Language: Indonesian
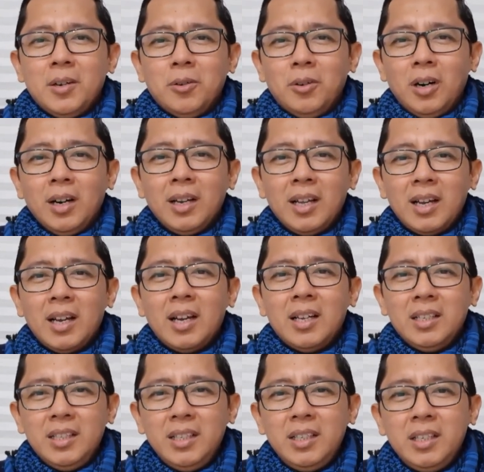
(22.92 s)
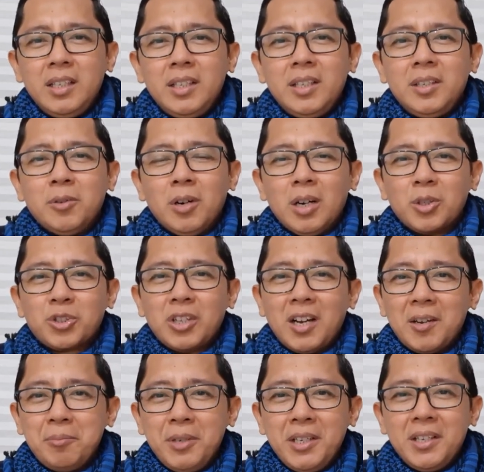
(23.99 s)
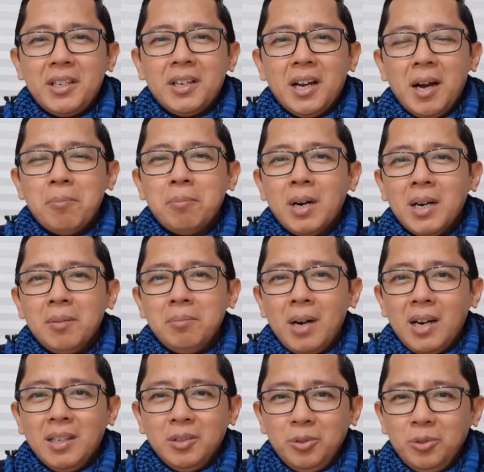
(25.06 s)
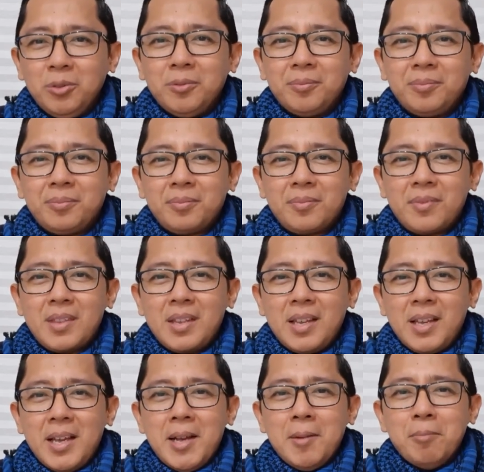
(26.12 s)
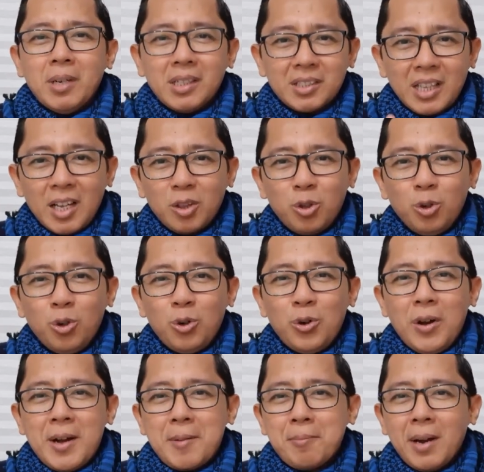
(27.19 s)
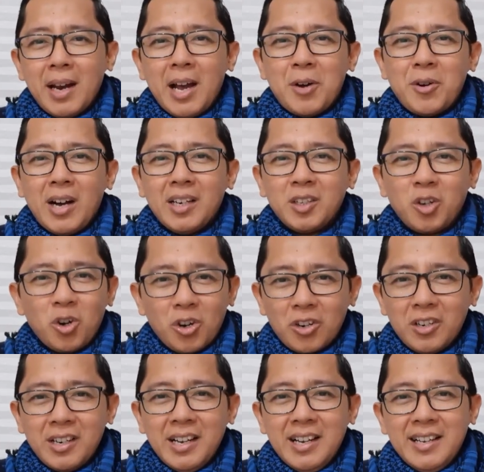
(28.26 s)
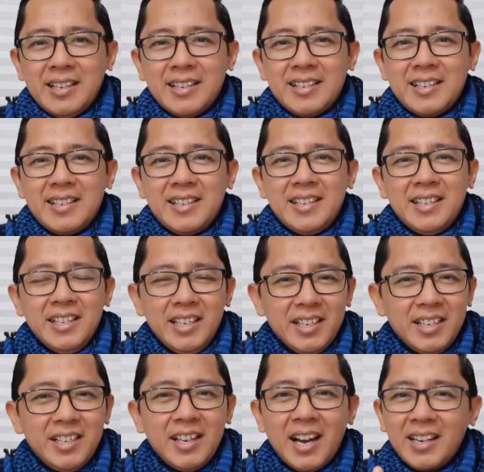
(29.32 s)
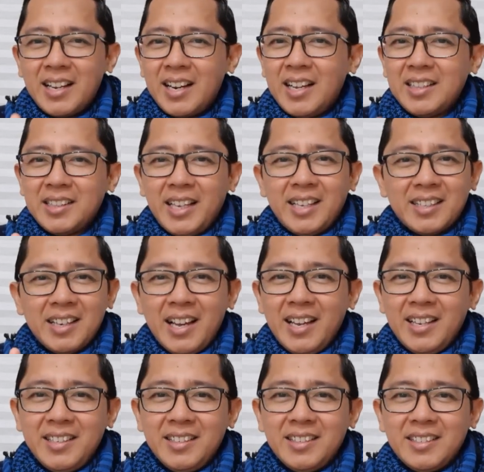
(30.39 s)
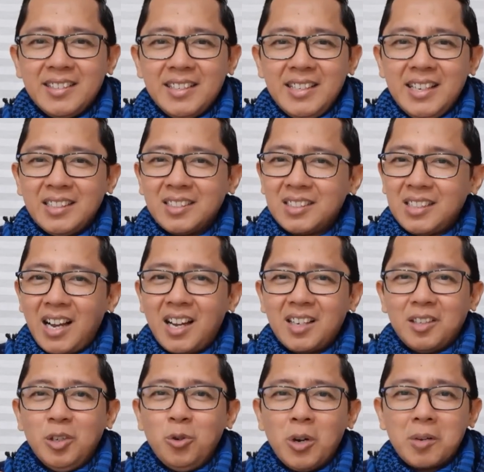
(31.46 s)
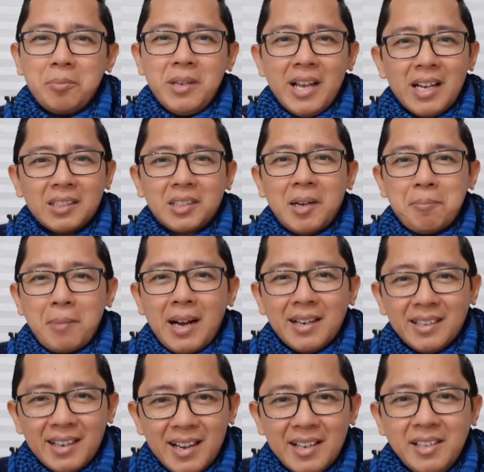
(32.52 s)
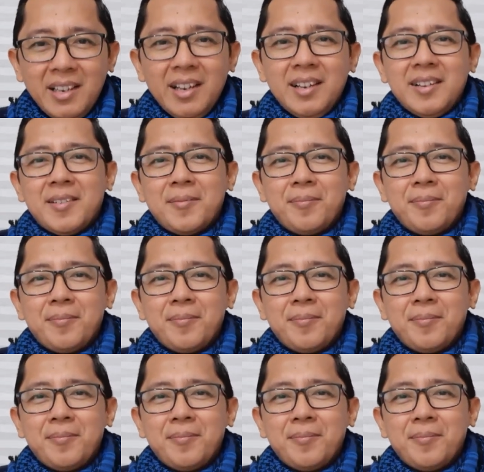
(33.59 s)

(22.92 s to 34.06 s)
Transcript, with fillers: wa ala alihi wa ashabih amma ba'du. Bersatu melawan Corona. Ini adalah tagline yang sangat luar biasa maknanya.